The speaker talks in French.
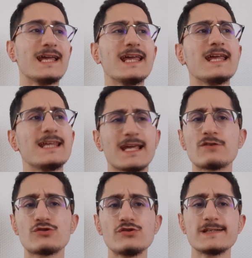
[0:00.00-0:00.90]
Et il y a
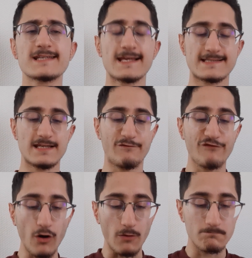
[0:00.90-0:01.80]
quelque chose qui est assez
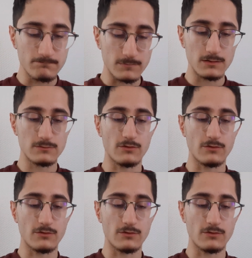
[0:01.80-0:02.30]
fort euh,